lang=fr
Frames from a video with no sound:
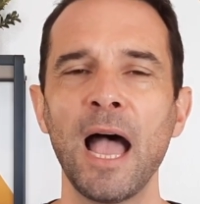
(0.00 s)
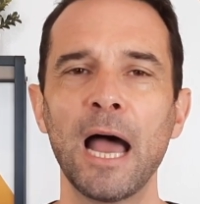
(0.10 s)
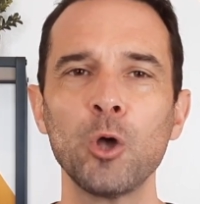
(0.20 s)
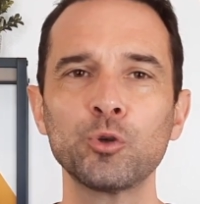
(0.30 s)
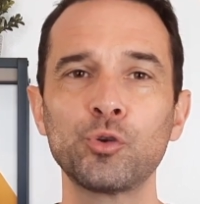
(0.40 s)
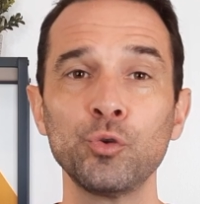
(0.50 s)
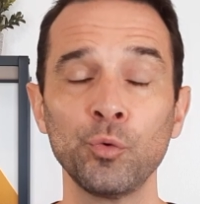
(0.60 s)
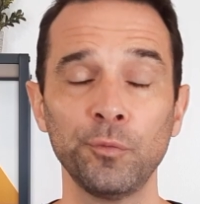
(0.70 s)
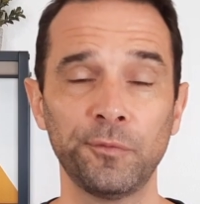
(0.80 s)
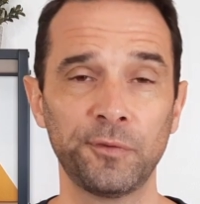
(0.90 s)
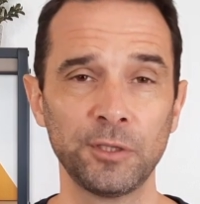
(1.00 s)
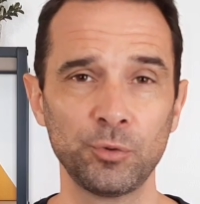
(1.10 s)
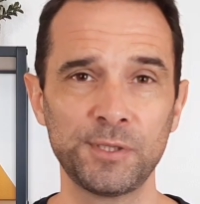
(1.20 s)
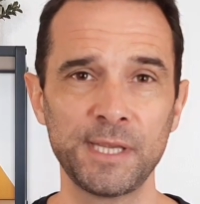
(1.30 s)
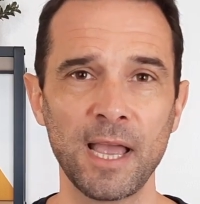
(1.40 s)
Alors ce nom,
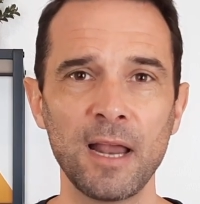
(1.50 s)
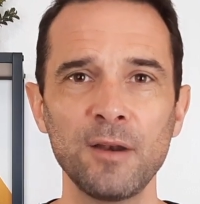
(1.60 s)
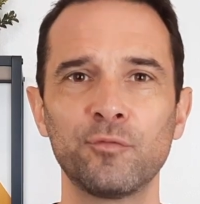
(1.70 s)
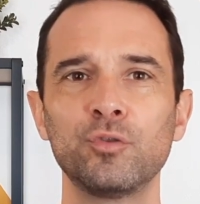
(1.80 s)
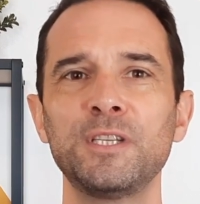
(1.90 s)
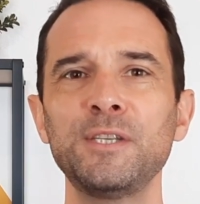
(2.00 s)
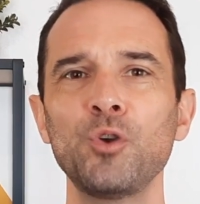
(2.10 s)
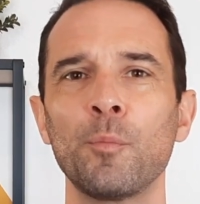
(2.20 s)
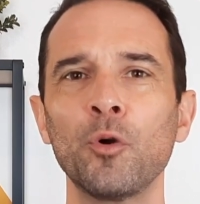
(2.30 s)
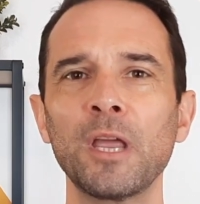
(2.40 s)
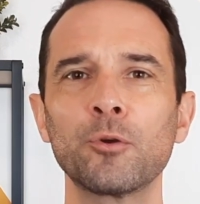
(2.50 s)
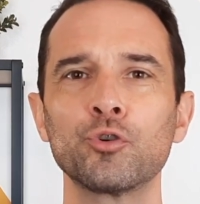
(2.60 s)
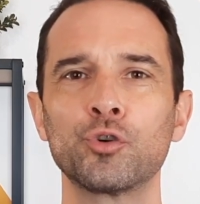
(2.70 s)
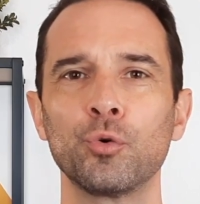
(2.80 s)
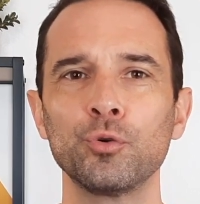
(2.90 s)
Fiducial, vous dit sûrement
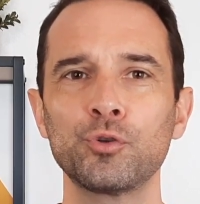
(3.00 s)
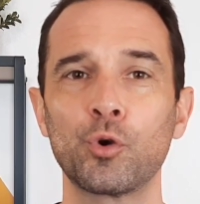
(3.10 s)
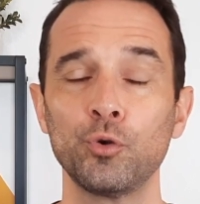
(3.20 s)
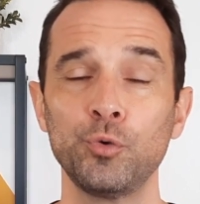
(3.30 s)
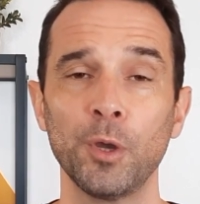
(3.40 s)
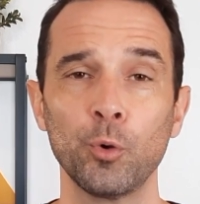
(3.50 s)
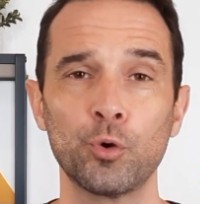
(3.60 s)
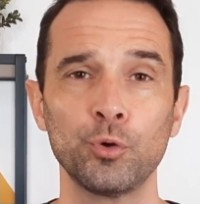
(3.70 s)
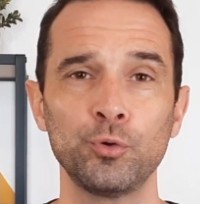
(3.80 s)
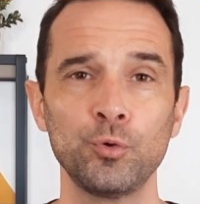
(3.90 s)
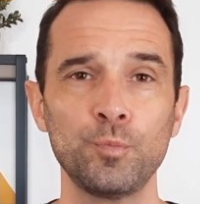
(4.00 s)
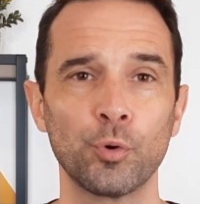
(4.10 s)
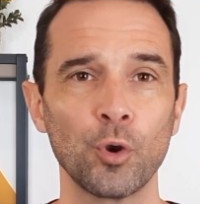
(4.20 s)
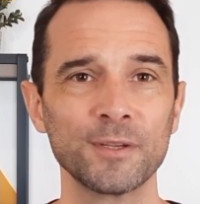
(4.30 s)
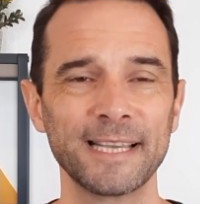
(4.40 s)
quelque chose, connu et reconnu
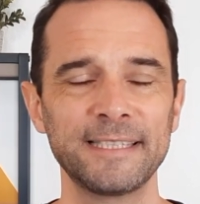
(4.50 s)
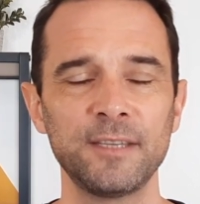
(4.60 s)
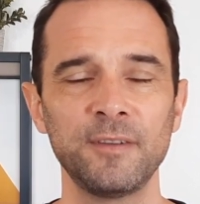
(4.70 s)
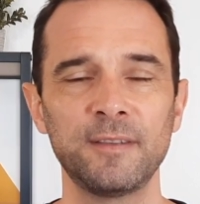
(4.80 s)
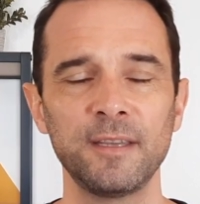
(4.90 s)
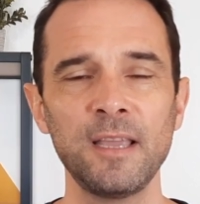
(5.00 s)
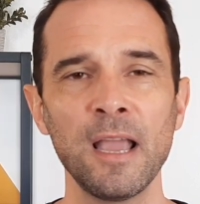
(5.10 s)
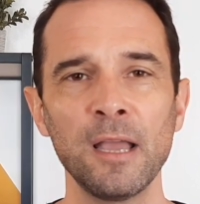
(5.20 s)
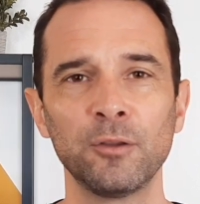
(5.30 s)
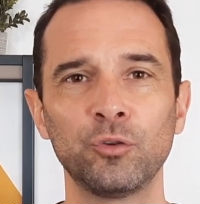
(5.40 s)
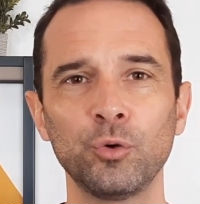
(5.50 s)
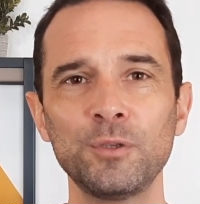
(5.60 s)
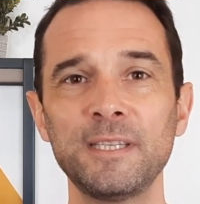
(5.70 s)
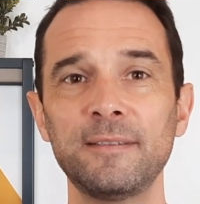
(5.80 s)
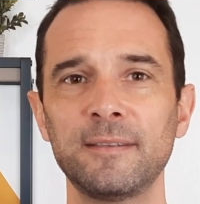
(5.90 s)
pour leurs activités
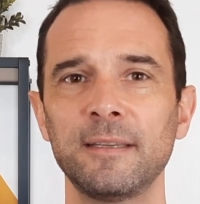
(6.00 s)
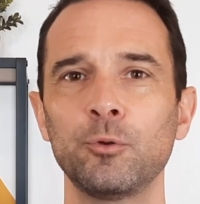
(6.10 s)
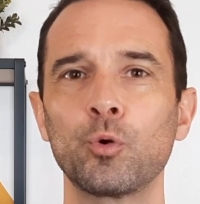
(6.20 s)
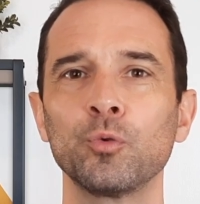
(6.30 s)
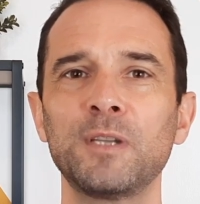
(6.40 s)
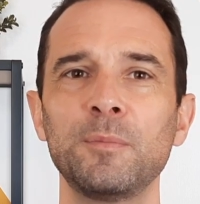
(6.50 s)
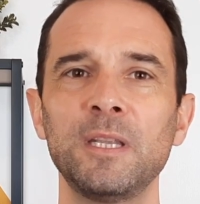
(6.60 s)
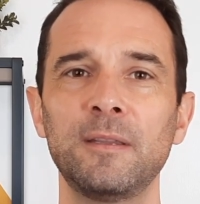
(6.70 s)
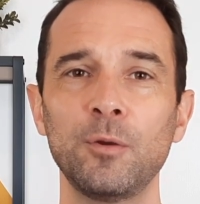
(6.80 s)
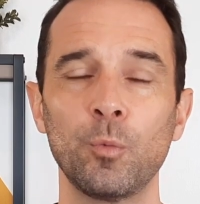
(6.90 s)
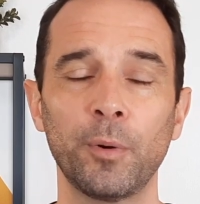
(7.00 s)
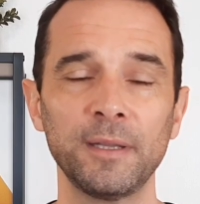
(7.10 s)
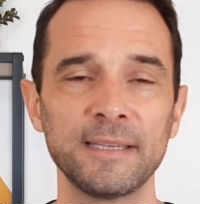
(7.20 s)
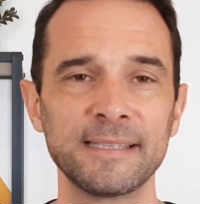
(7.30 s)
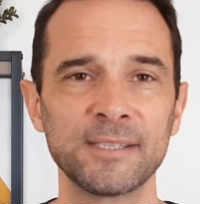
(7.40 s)
d'audit et de comptabilité
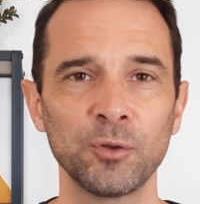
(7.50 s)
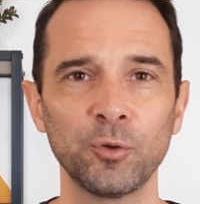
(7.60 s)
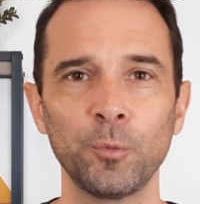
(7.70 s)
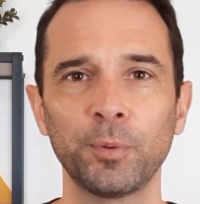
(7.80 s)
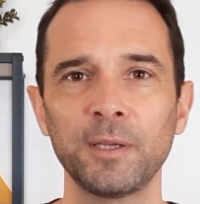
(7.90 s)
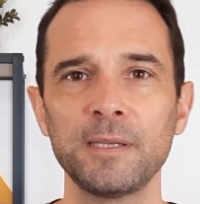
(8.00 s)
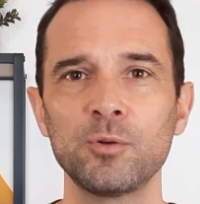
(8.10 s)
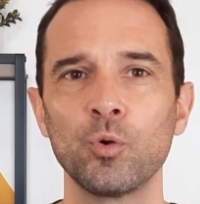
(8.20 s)
auprès des entreprises.